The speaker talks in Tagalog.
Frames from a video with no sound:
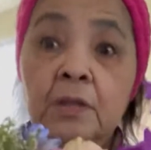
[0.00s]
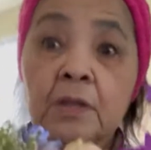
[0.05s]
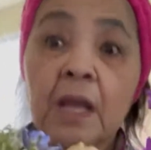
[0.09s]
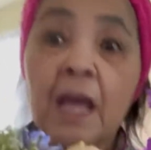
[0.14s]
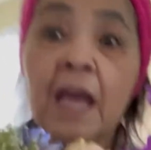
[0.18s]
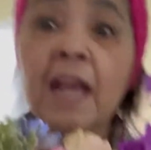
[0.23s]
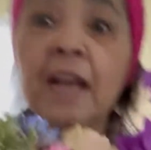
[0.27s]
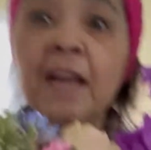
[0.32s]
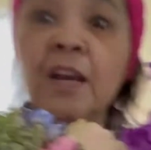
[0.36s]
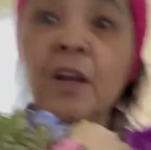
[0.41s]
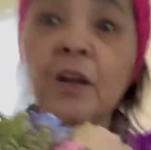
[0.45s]

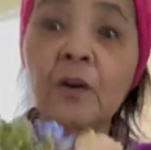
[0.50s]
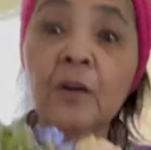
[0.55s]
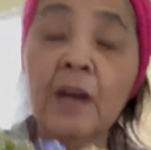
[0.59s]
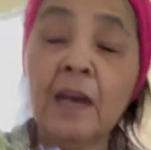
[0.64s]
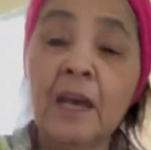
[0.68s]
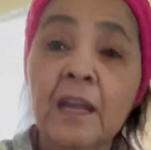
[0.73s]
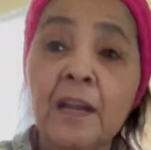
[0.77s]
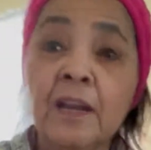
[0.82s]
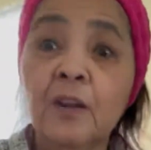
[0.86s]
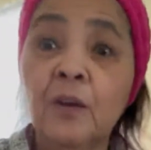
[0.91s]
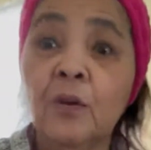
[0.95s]
Hello,
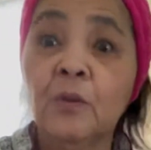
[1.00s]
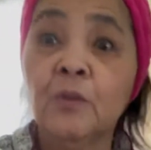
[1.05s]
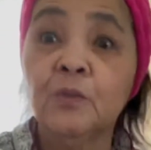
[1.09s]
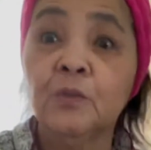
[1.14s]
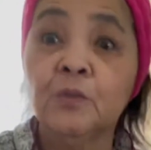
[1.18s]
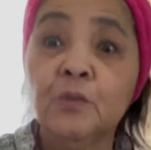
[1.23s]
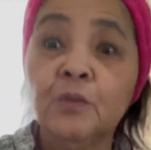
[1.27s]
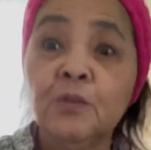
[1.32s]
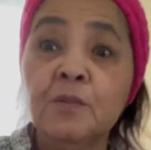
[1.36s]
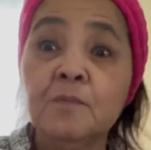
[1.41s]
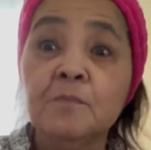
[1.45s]

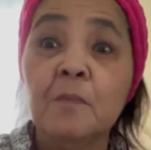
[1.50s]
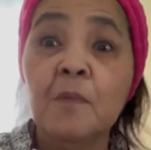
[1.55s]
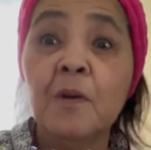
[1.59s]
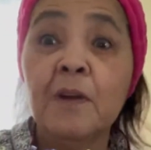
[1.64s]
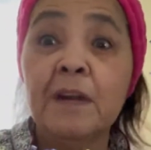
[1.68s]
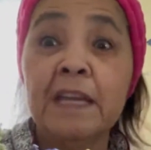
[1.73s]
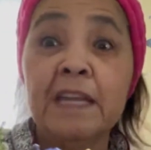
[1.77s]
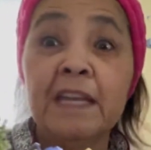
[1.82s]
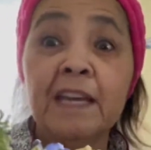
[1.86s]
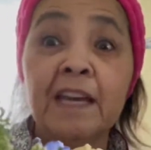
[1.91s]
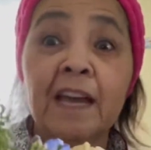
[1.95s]
hello. Good
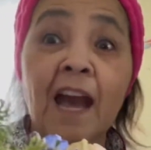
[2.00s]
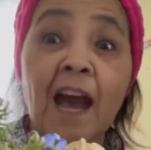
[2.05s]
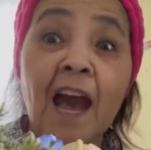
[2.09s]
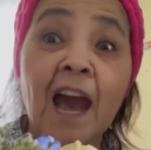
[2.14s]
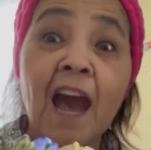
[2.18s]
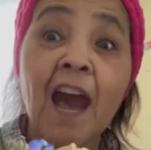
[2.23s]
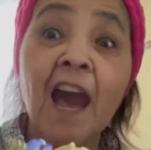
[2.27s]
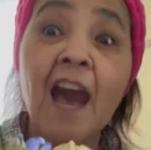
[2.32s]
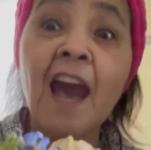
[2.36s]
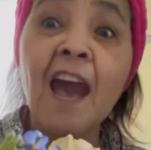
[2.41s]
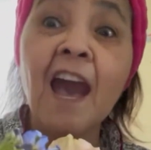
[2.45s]
morning,
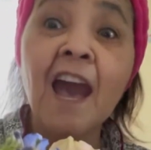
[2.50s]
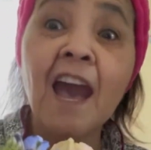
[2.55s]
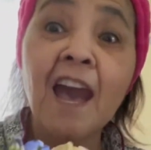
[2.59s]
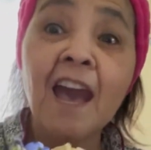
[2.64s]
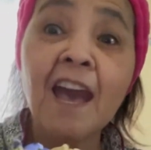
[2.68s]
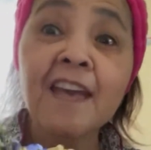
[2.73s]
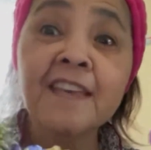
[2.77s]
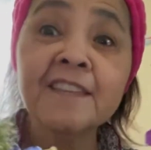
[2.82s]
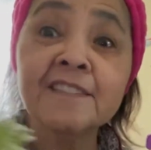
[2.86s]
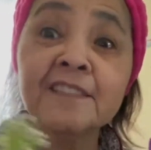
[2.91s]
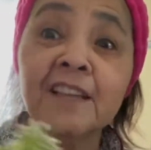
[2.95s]

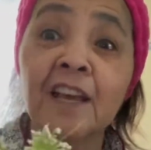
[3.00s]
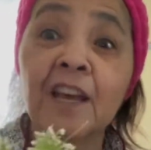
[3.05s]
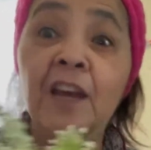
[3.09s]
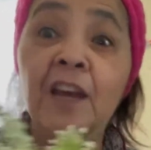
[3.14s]
guys.